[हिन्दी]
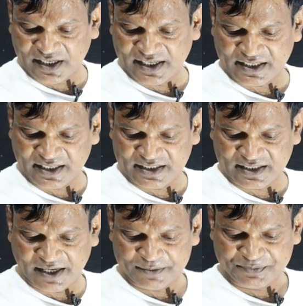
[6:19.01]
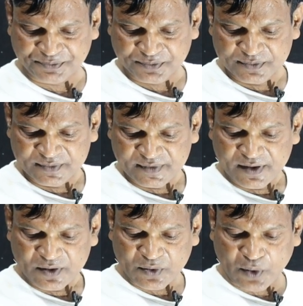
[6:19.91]
षडयंत्र रचता
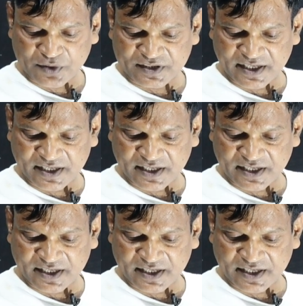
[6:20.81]
है कौन